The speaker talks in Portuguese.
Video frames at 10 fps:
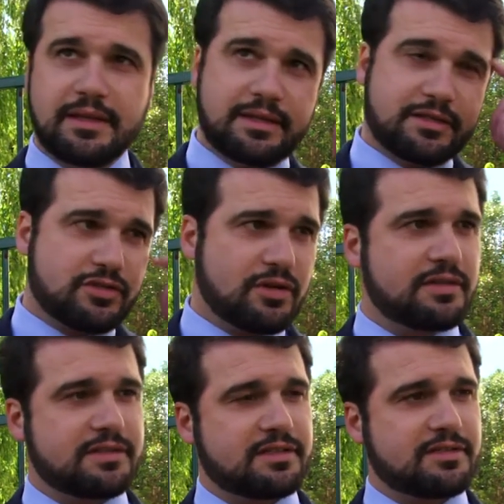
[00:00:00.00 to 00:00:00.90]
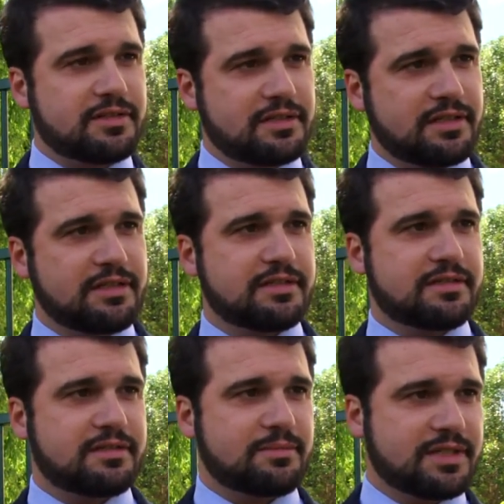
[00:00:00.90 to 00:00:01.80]
as escolas, as autarquias,
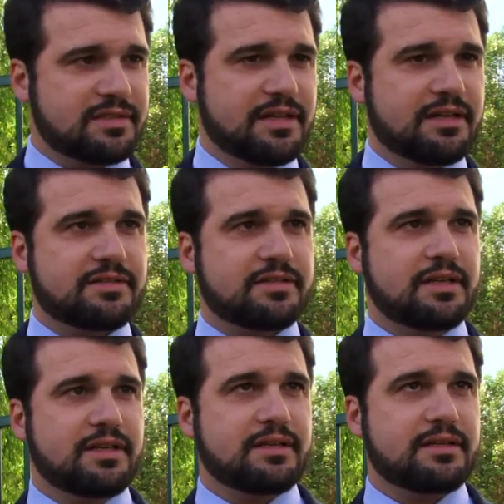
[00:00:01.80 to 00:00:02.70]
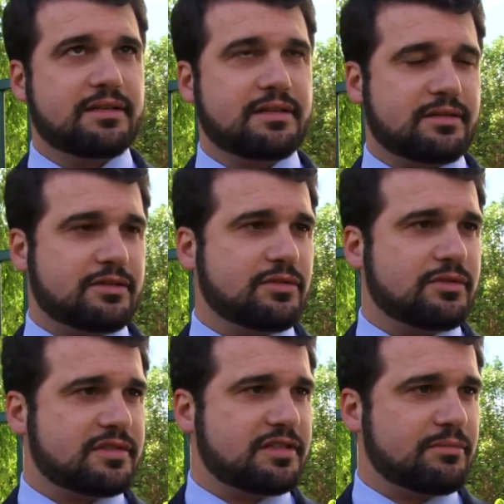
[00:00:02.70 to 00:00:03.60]
as IPCS, eh,
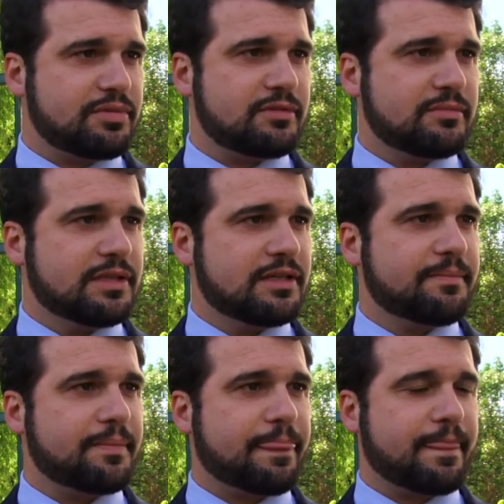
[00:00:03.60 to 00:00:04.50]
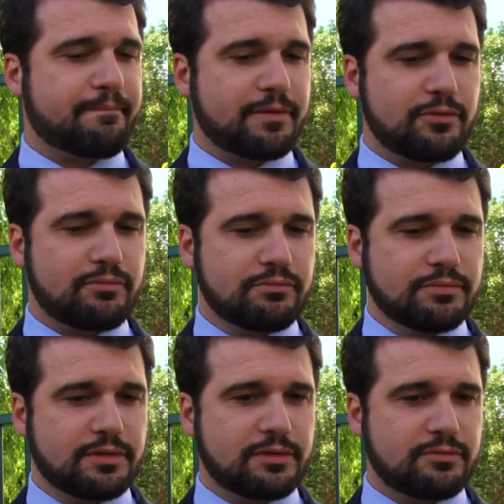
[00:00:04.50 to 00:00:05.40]
resultam sempre numa,
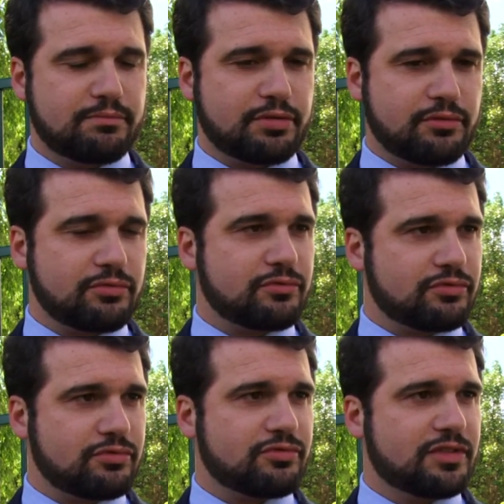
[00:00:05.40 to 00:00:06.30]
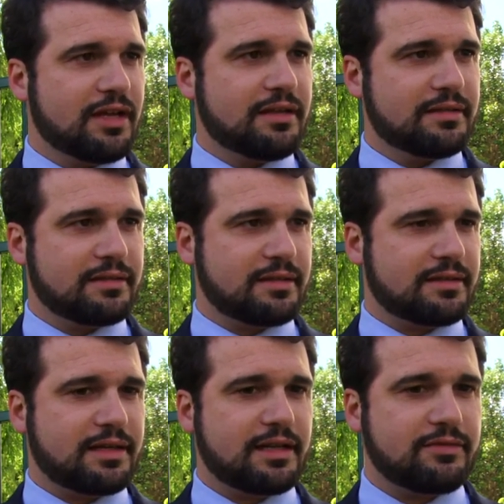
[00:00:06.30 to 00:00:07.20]
num, num, produto social de,
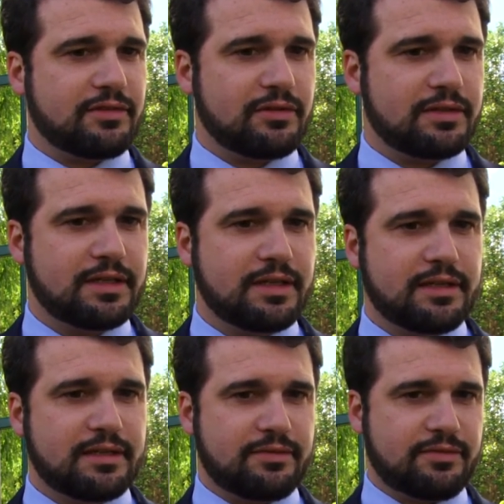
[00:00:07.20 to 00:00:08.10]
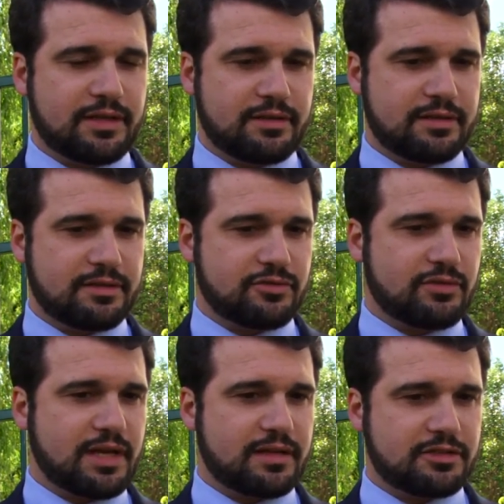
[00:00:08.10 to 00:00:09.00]
de, grande valor que vem
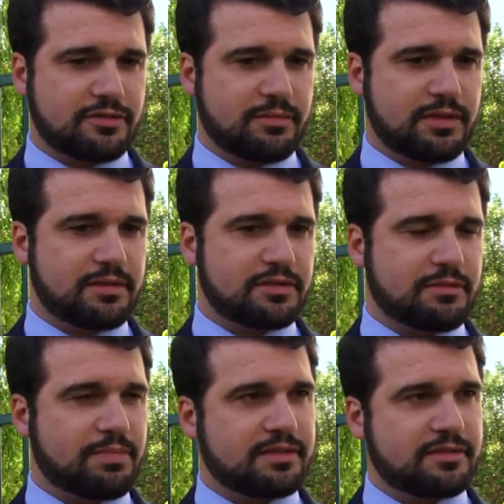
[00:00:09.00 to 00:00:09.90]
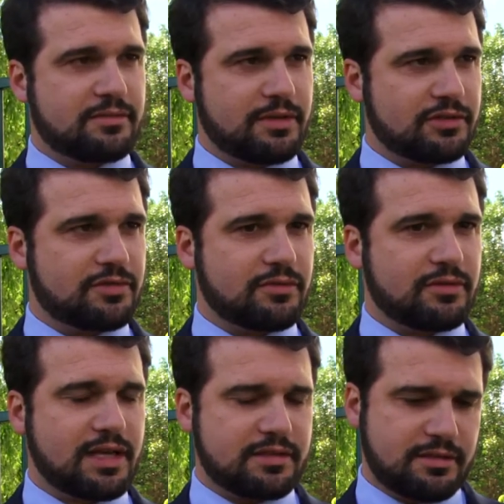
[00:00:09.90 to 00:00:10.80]
ajudar as famílias que passam maiores
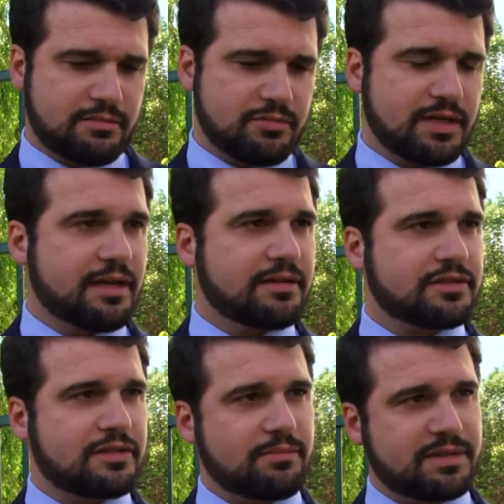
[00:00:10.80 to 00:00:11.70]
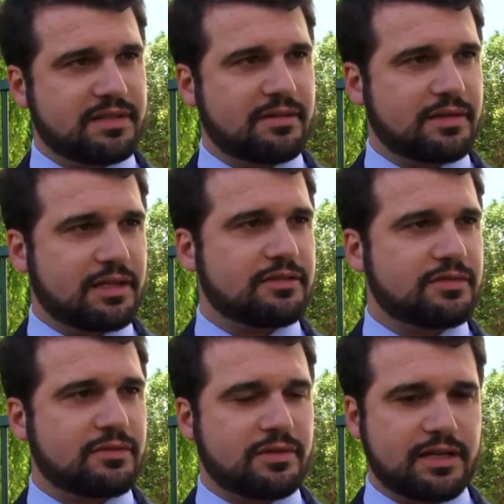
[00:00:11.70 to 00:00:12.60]
dificuldades e mesmo aquelas que não passam de grandes
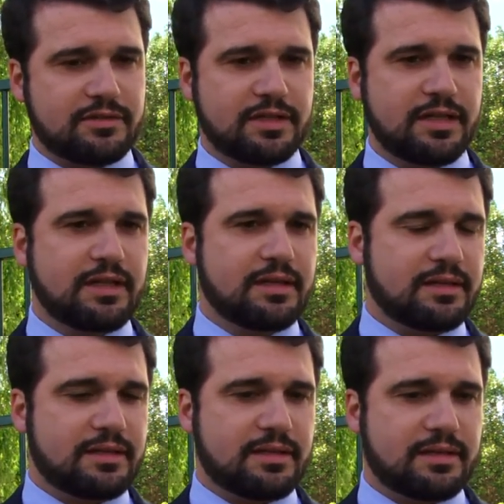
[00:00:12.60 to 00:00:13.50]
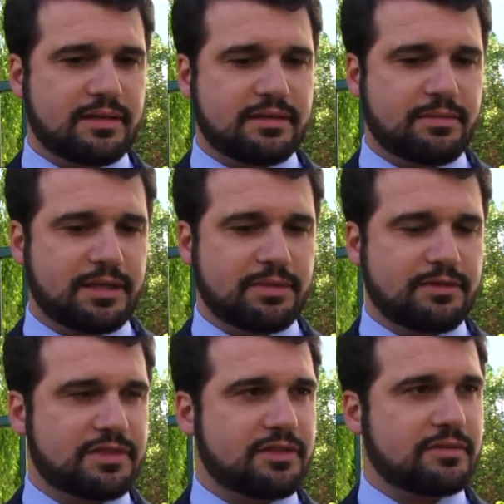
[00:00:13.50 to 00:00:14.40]
dificuldades eh, também também
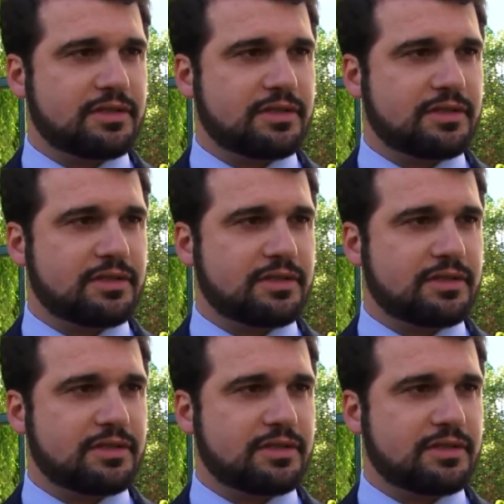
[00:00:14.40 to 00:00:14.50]
beneficiam